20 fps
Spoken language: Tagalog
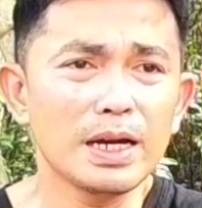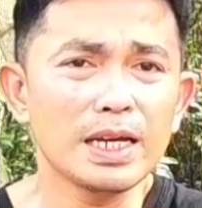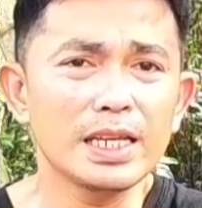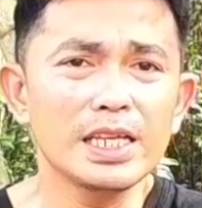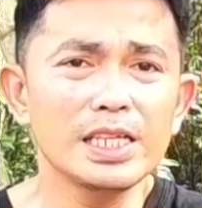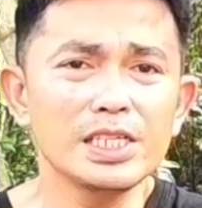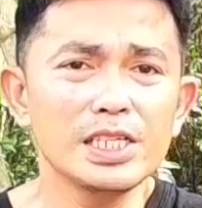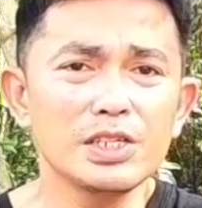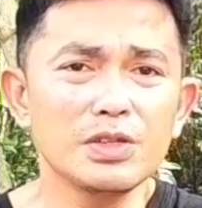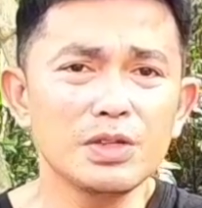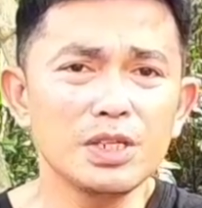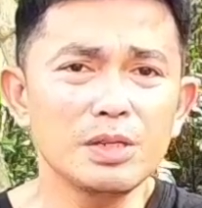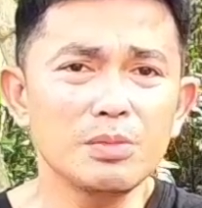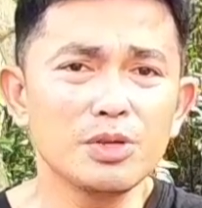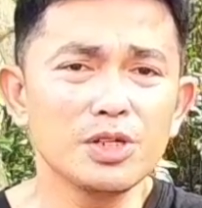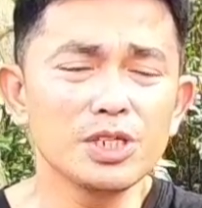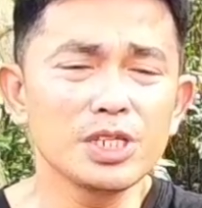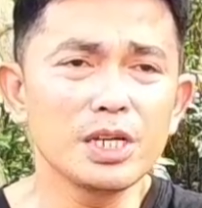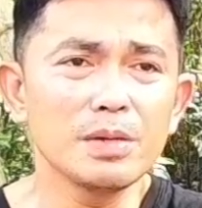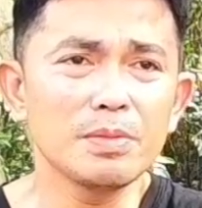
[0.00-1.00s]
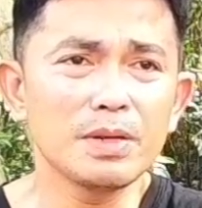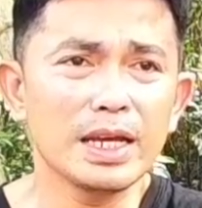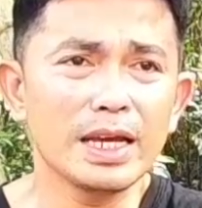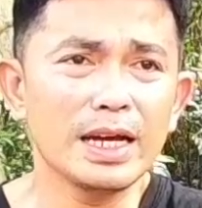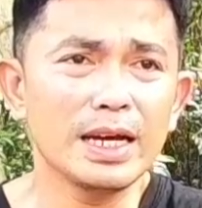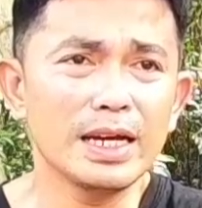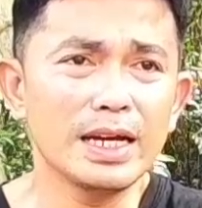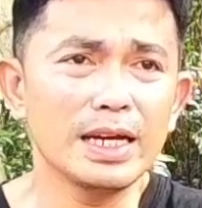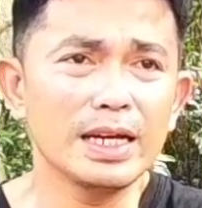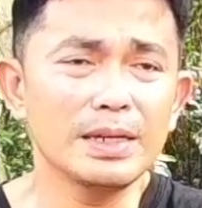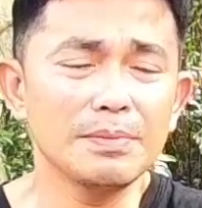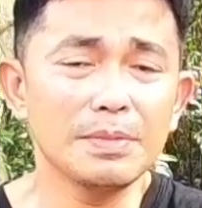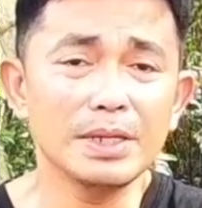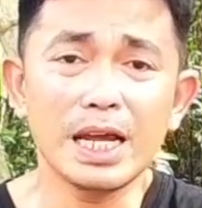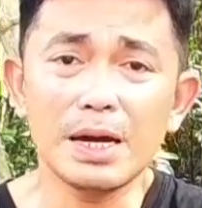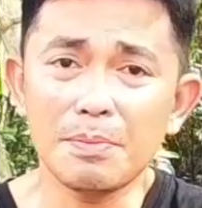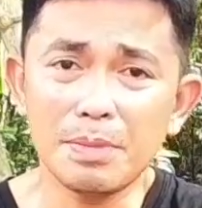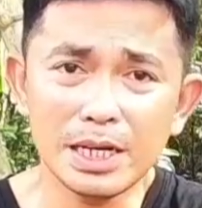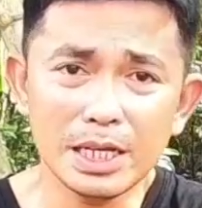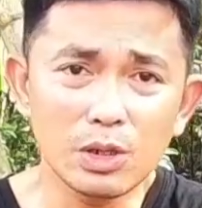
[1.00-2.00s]
pakinisin yung ibon syempre uh, ah,
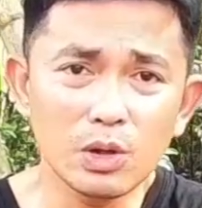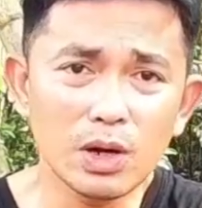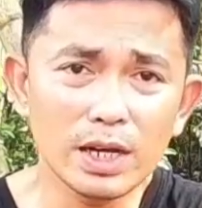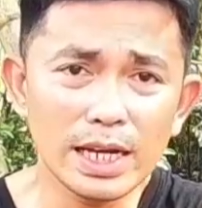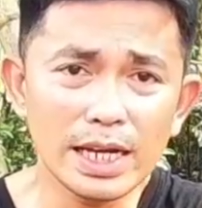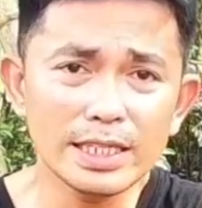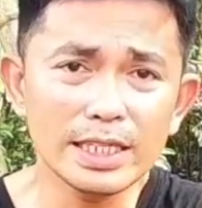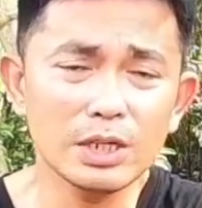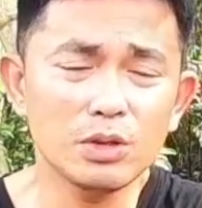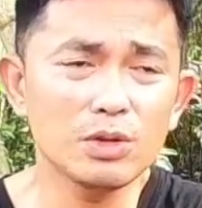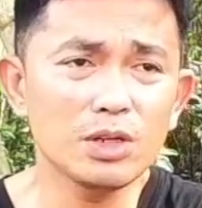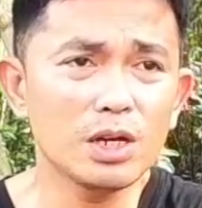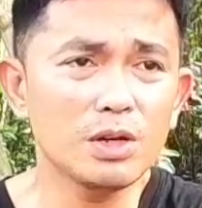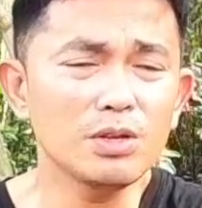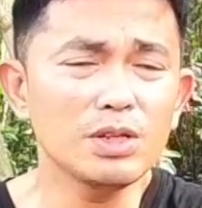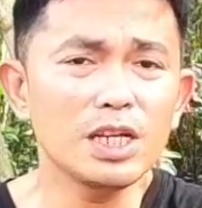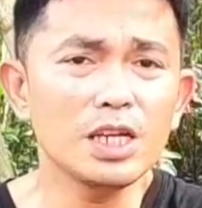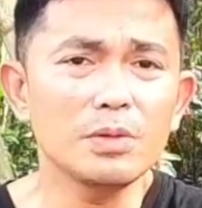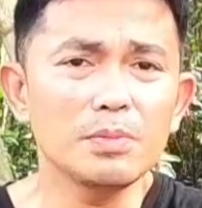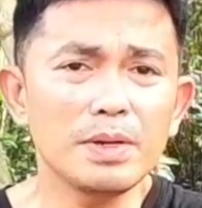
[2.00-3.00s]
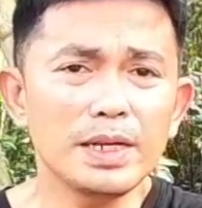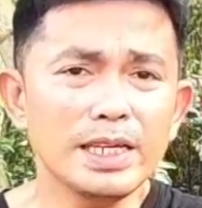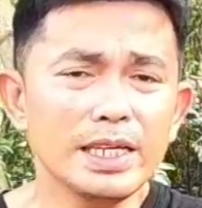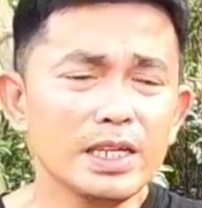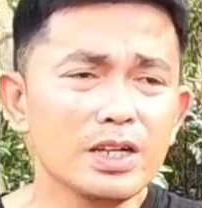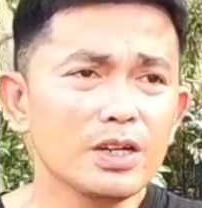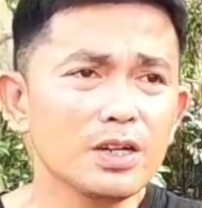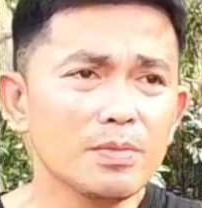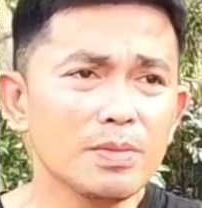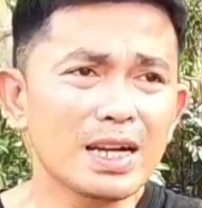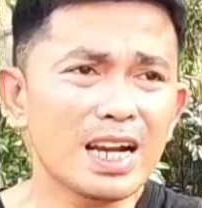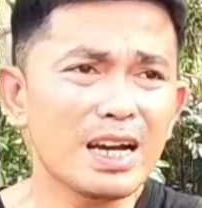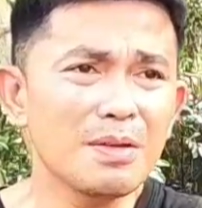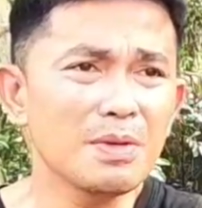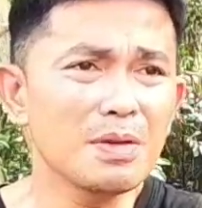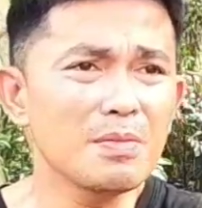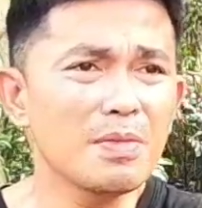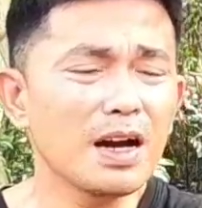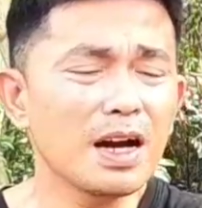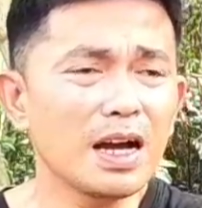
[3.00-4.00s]
pinapaliguan natin una una yung paligo
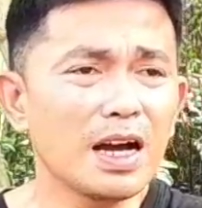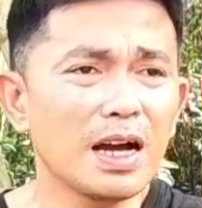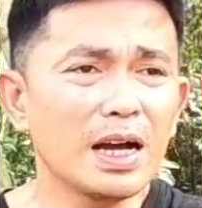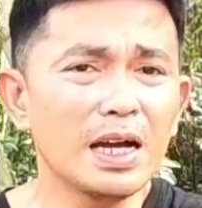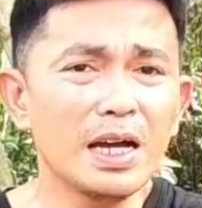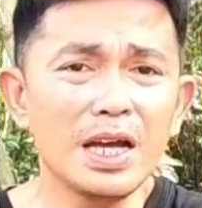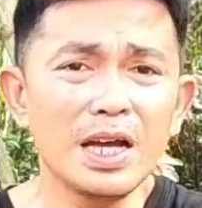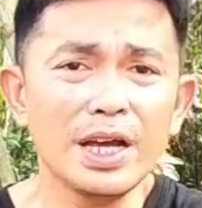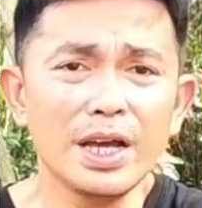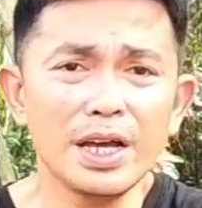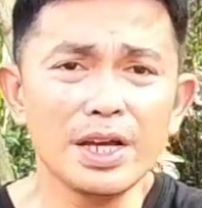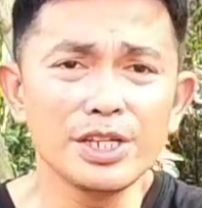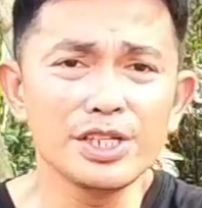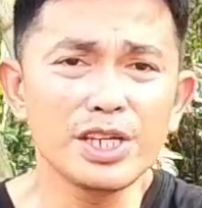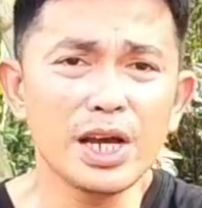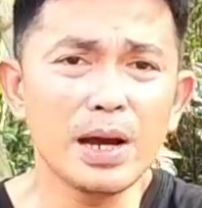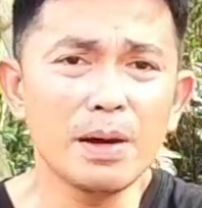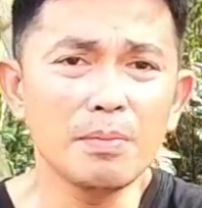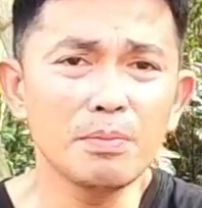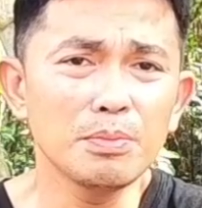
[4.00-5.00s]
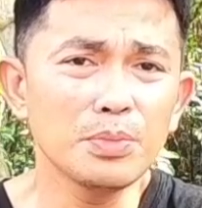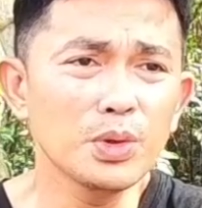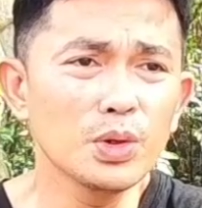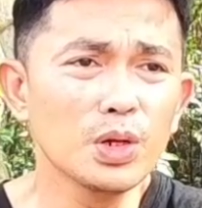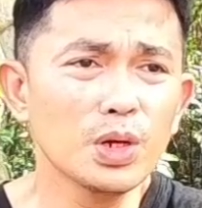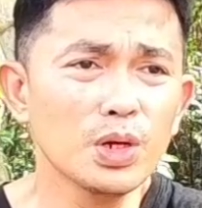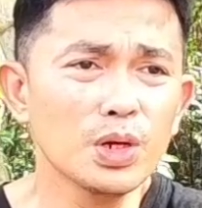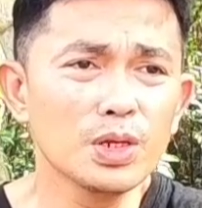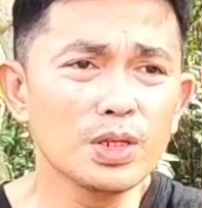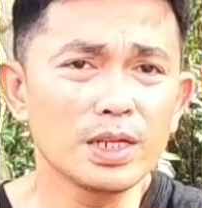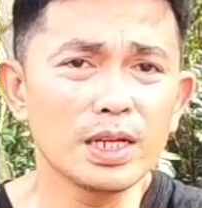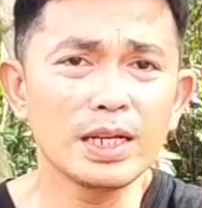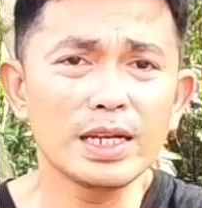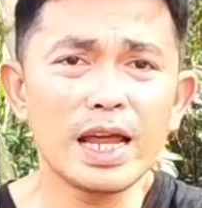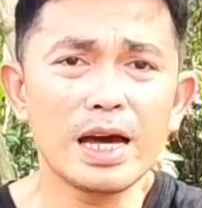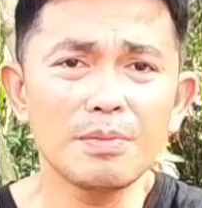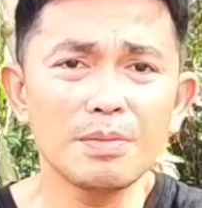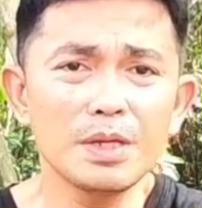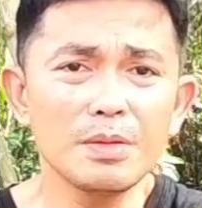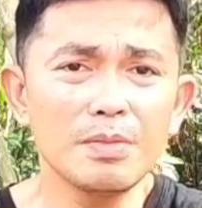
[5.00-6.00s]
maraming mga shampoo na
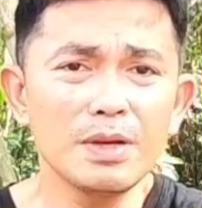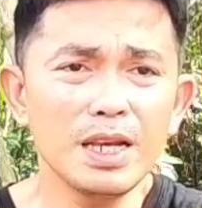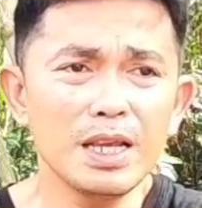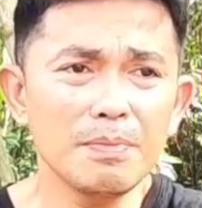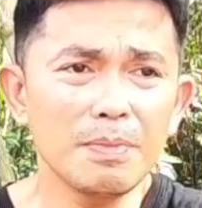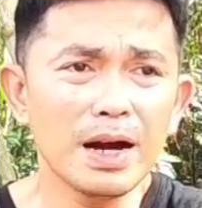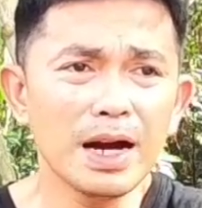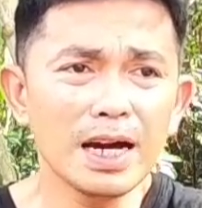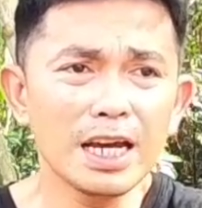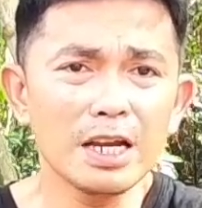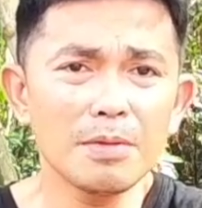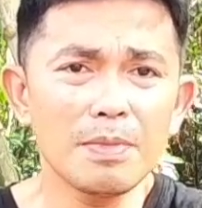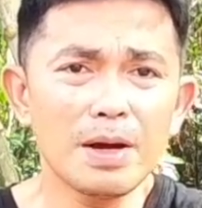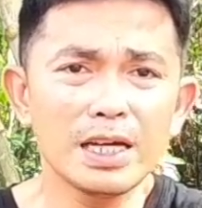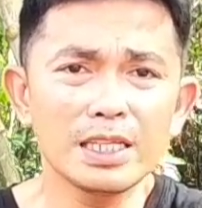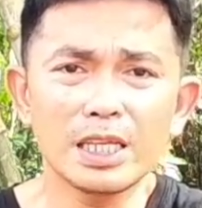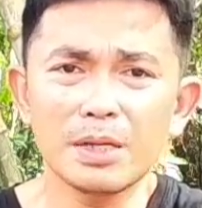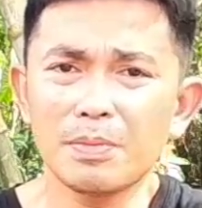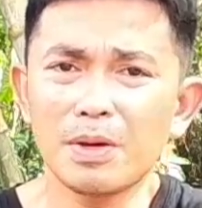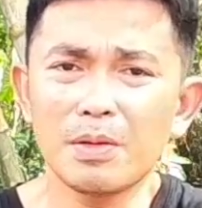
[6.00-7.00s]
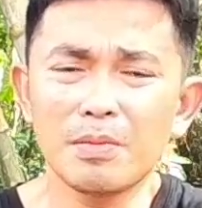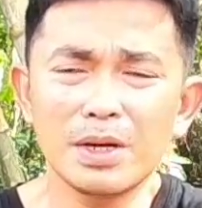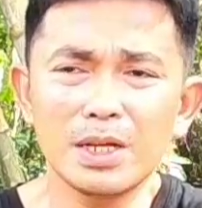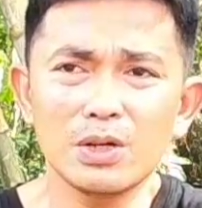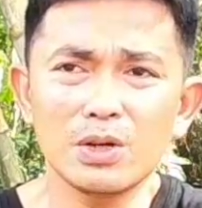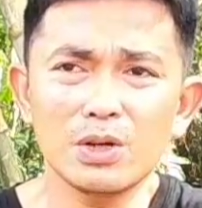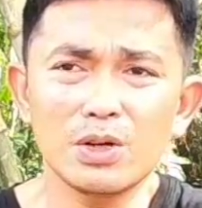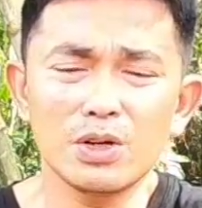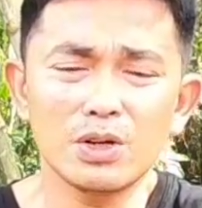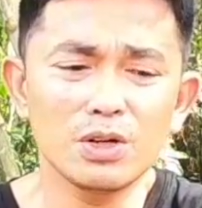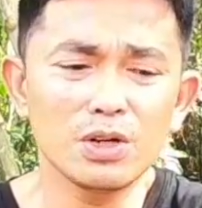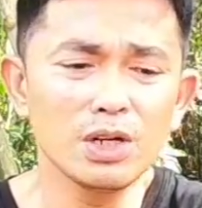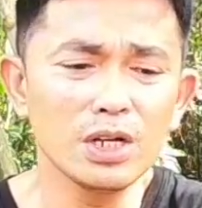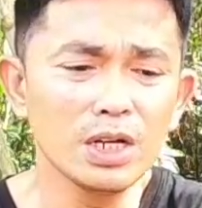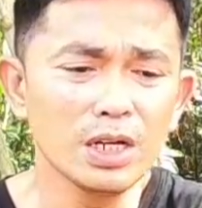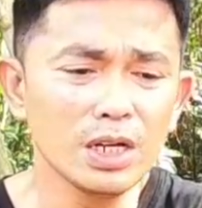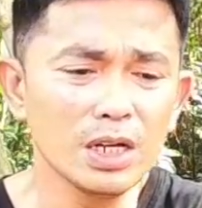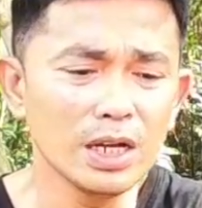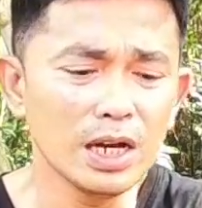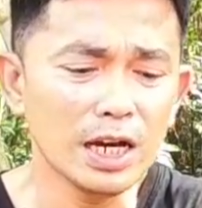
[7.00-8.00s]
nabibili pang kalapate pang manok o
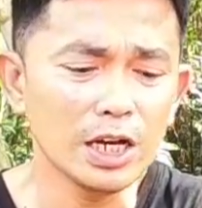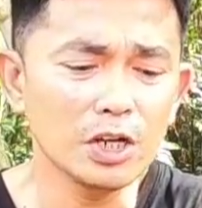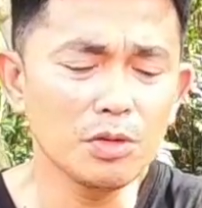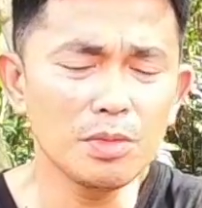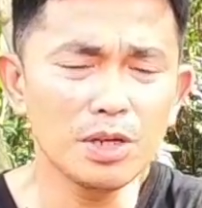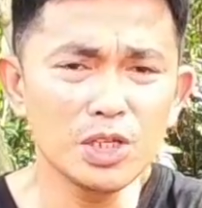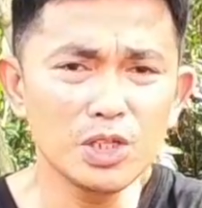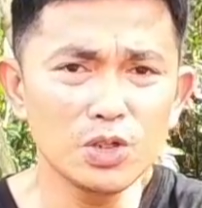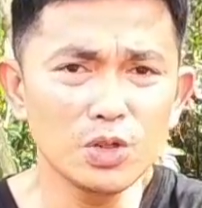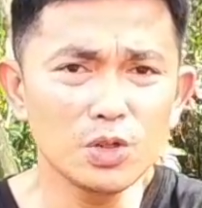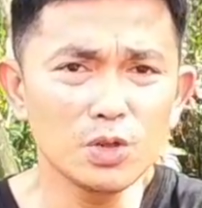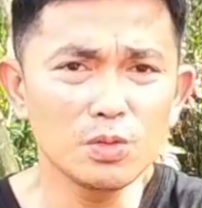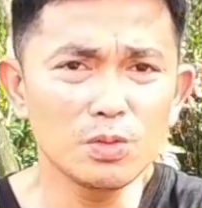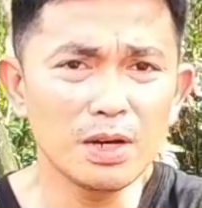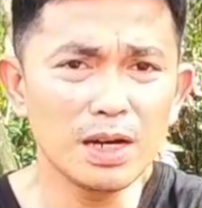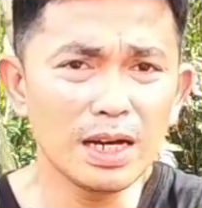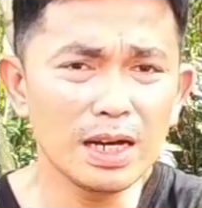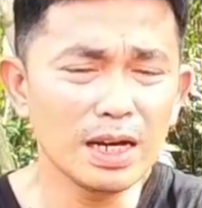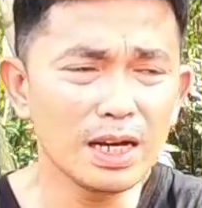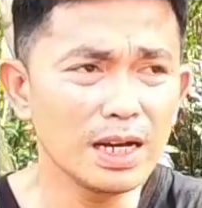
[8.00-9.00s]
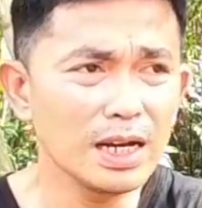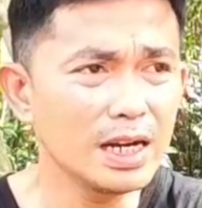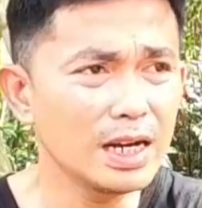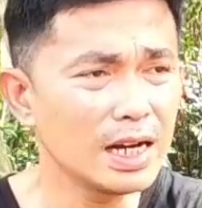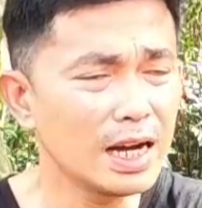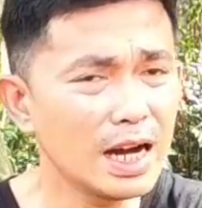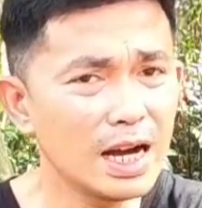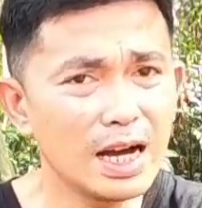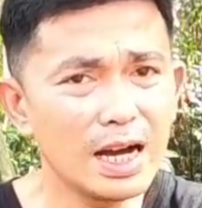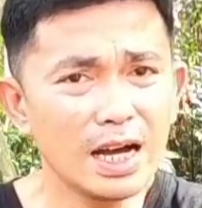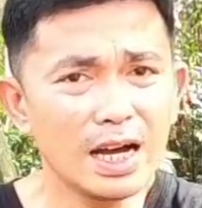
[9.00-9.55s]
ano man yung mga